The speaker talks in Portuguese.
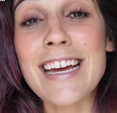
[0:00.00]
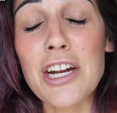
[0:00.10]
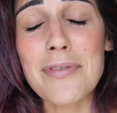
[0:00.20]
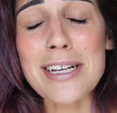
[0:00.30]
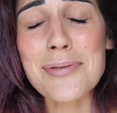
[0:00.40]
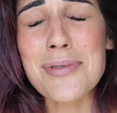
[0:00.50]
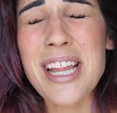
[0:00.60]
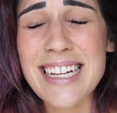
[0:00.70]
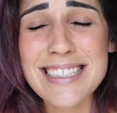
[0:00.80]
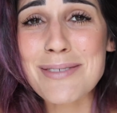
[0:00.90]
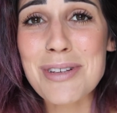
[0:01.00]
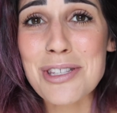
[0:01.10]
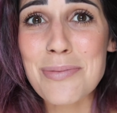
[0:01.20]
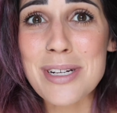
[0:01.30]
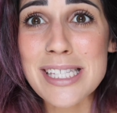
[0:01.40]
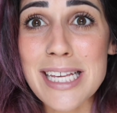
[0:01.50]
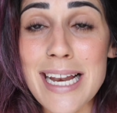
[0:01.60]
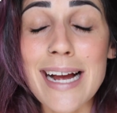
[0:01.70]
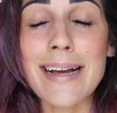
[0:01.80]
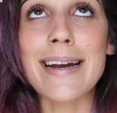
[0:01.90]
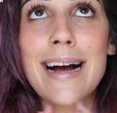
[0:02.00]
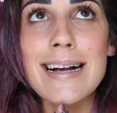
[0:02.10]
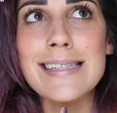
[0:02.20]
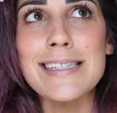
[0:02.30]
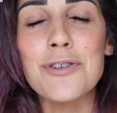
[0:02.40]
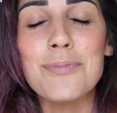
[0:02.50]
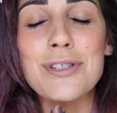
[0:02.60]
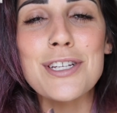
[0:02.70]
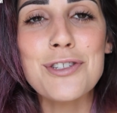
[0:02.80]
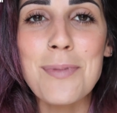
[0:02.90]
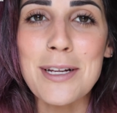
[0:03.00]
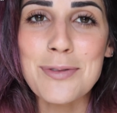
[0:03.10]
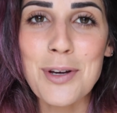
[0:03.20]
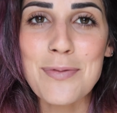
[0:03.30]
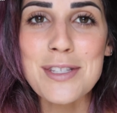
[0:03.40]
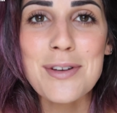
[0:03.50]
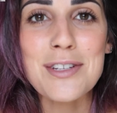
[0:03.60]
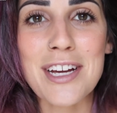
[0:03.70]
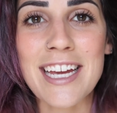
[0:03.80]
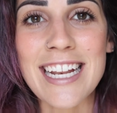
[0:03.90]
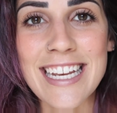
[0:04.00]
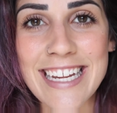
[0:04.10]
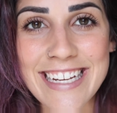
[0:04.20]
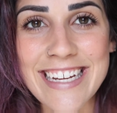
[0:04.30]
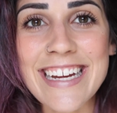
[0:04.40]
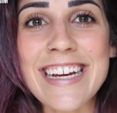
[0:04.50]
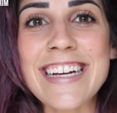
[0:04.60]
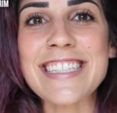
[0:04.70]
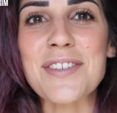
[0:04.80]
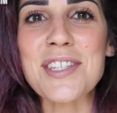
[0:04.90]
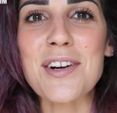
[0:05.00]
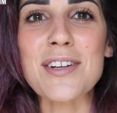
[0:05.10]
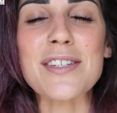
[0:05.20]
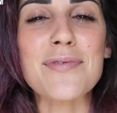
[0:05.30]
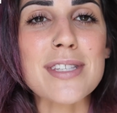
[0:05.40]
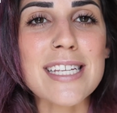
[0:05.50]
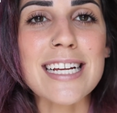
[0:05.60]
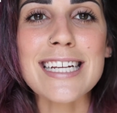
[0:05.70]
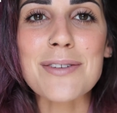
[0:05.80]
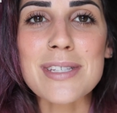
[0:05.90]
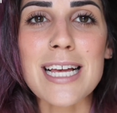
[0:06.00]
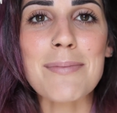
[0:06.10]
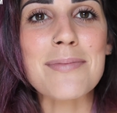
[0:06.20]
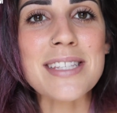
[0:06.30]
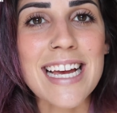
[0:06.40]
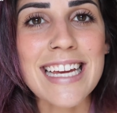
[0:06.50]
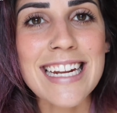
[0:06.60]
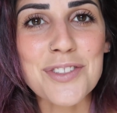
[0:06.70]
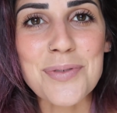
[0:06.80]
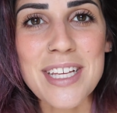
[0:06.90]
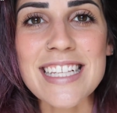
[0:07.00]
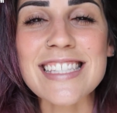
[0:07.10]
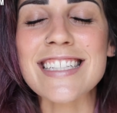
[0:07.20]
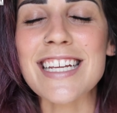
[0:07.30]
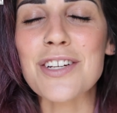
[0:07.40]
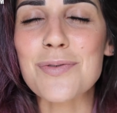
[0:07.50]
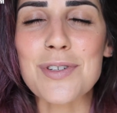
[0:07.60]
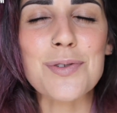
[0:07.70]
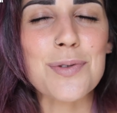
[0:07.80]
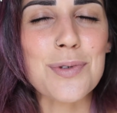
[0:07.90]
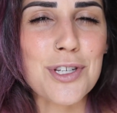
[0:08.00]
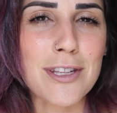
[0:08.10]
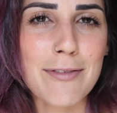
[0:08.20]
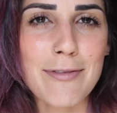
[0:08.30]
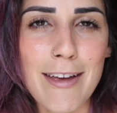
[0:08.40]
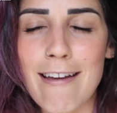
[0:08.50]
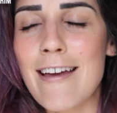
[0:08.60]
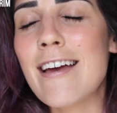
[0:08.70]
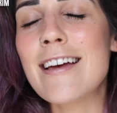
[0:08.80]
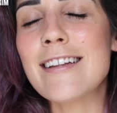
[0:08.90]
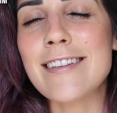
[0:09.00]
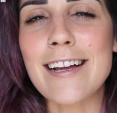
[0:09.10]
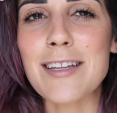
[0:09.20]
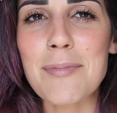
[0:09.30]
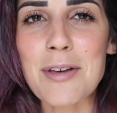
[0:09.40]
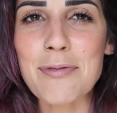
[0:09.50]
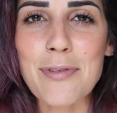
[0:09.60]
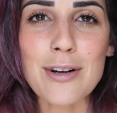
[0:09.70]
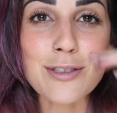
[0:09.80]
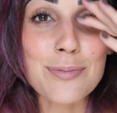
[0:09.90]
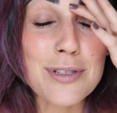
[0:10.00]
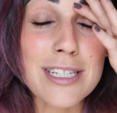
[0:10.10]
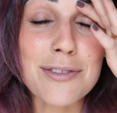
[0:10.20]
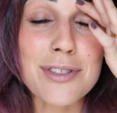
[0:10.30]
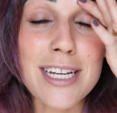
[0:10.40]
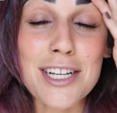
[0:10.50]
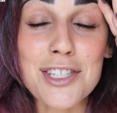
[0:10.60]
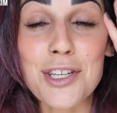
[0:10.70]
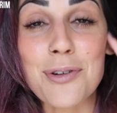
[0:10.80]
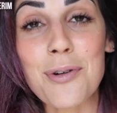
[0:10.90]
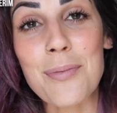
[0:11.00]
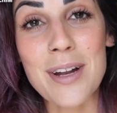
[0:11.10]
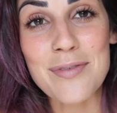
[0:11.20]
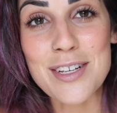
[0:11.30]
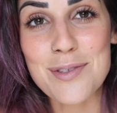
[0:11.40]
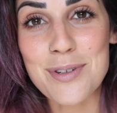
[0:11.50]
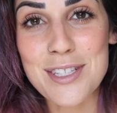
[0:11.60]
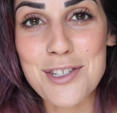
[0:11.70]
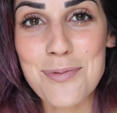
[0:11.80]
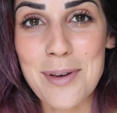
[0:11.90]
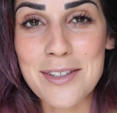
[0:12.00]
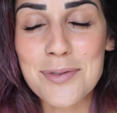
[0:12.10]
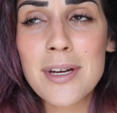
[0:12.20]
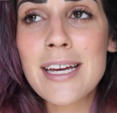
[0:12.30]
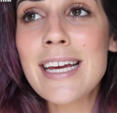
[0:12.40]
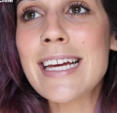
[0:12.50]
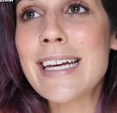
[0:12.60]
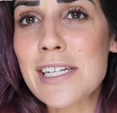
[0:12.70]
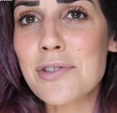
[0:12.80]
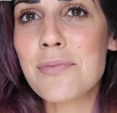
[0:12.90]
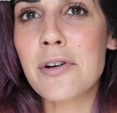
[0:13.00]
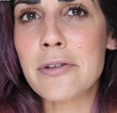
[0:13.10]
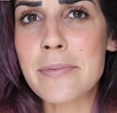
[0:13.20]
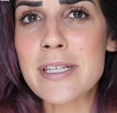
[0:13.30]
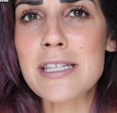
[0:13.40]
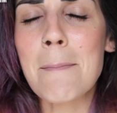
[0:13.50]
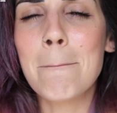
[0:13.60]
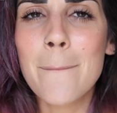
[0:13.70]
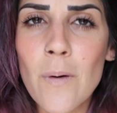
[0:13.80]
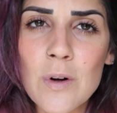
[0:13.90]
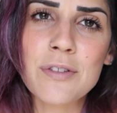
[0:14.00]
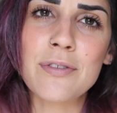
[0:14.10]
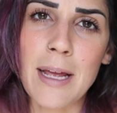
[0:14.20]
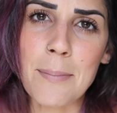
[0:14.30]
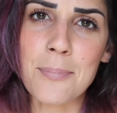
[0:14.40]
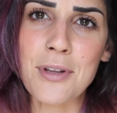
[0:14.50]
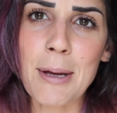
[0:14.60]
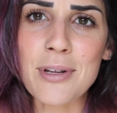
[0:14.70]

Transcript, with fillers: Eu não faço nada na minha sobrancelha graças ao procedimento que eu fiz com a Jaqueline. Então assim, ó, se você ainda não sabe, me segue lá no Insta, tem os vídeos no IGTV, tem também foto mostrando certinho como ela fez o procedimento. E isso me economiza muito tempo, né?